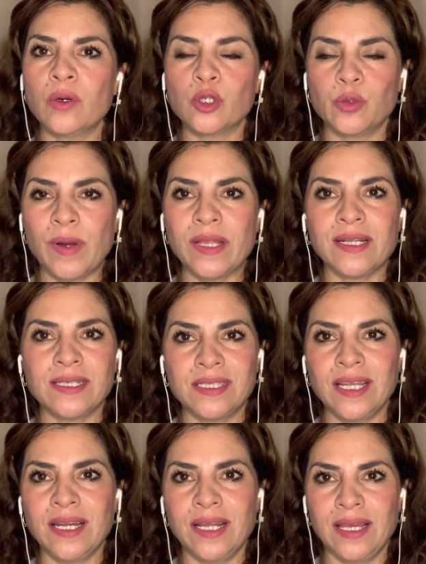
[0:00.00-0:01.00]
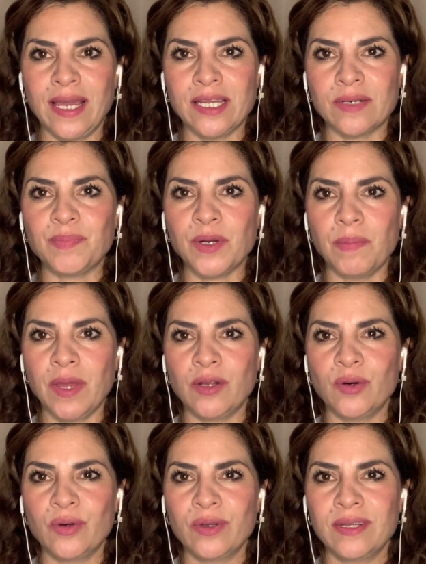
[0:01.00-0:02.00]
los padres tienen que ir primero.
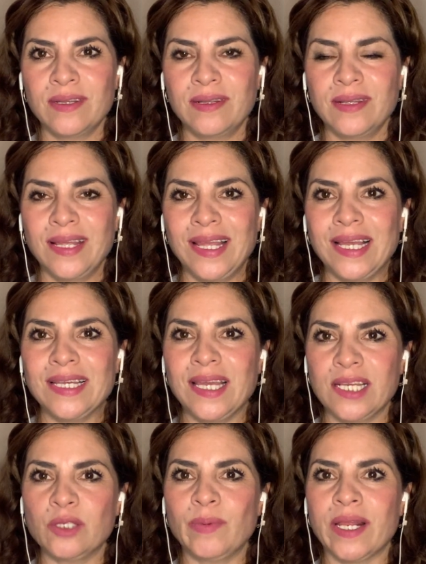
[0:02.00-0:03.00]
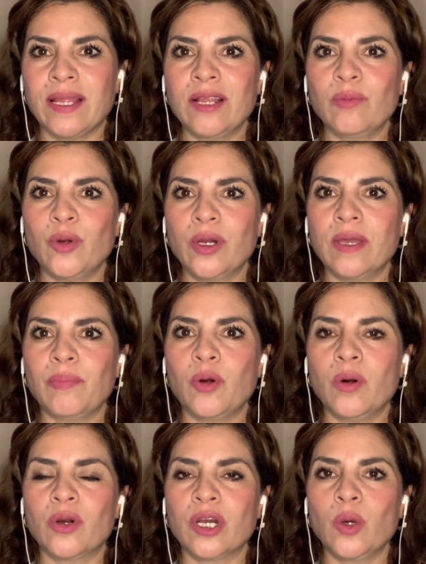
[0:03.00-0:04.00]
Y es verdad, porque
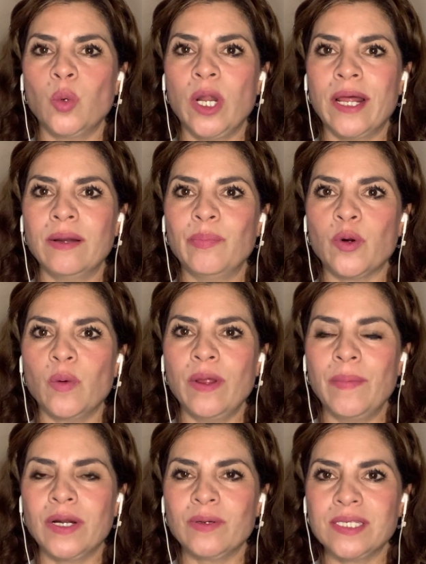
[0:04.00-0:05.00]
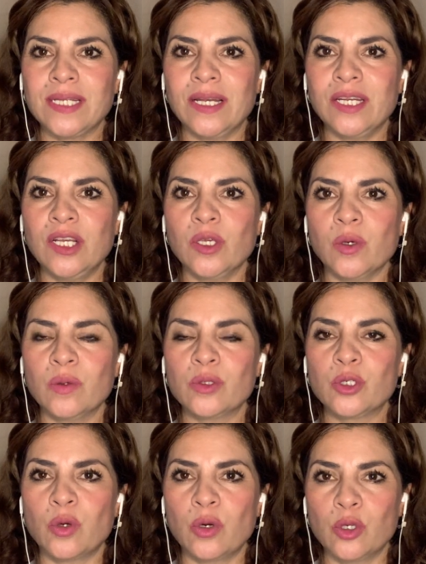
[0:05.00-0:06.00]
por lo regular el problema no es el niño,
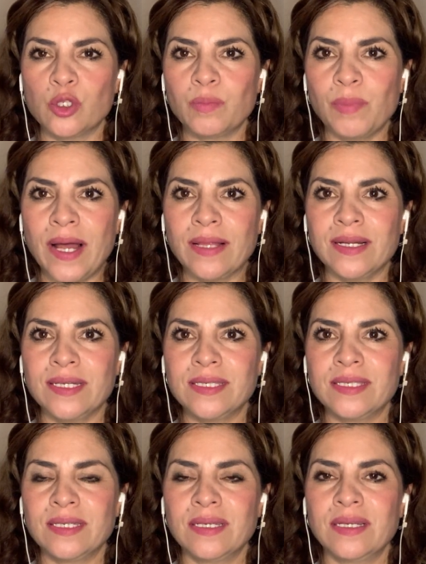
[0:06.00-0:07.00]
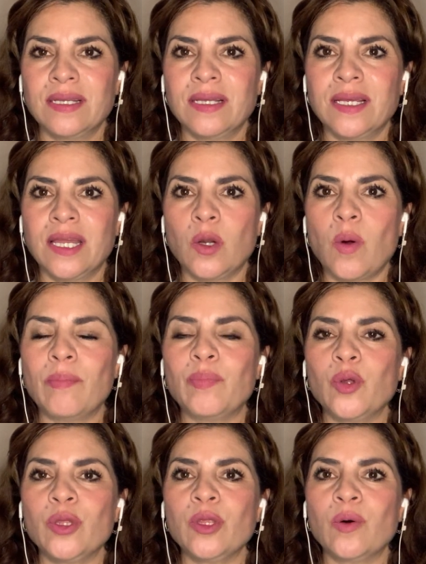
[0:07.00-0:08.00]
son los padres que no han
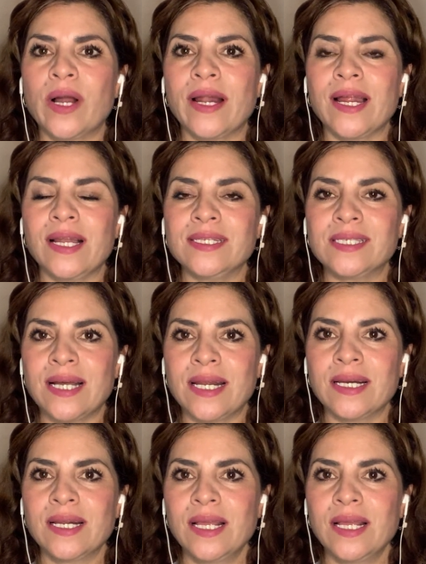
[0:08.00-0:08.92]
podido canalizar.